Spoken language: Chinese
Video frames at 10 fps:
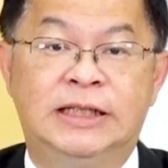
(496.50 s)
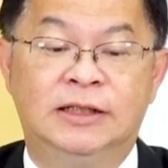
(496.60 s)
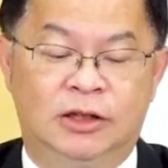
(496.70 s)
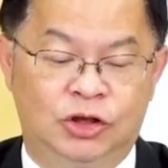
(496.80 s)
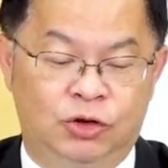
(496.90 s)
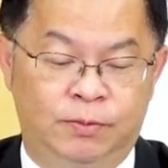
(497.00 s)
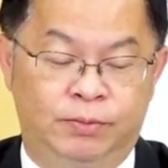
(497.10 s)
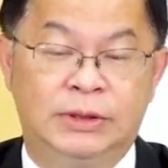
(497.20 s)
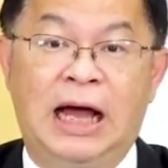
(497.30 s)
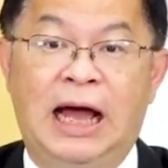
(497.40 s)
轻人就
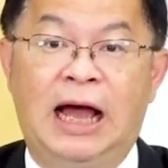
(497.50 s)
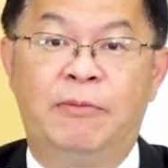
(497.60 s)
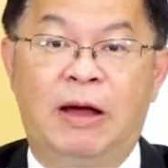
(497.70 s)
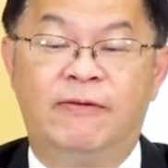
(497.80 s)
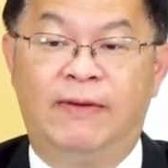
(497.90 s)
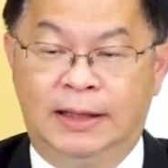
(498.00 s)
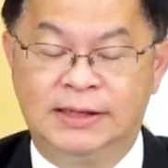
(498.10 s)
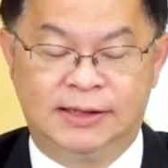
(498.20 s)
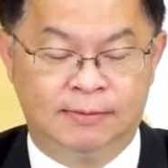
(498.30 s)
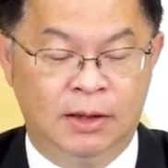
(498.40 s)
不太爱买房
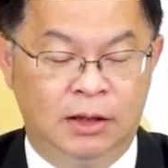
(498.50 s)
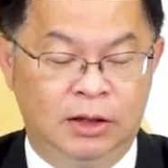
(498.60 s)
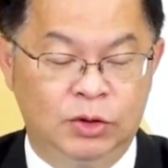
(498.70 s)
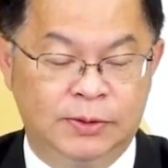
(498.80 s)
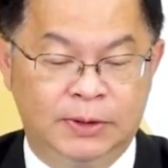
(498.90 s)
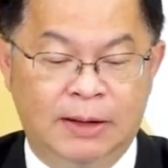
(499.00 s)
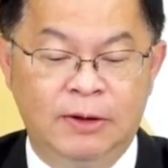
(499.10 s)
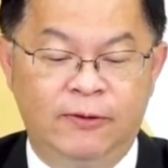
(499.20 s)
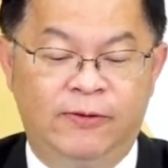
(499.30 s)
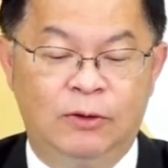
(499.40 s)
子，那为什么他
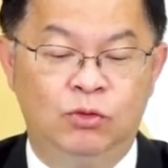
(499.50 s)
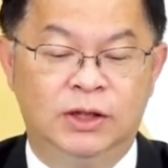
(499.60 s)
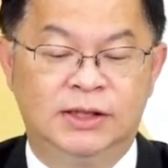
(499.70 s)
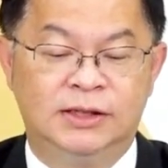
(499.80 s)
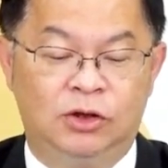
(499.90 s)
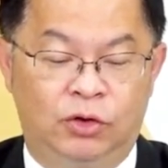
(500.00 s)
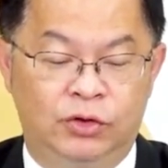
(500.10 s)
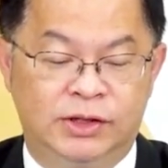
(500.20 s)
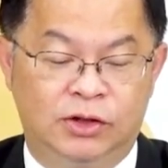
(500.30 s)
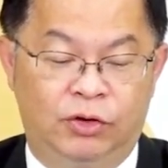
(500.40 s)
们房屋的自有
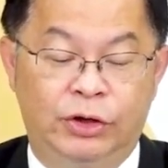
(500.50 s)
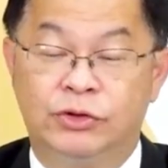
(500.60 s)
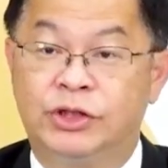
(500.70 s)
率只有六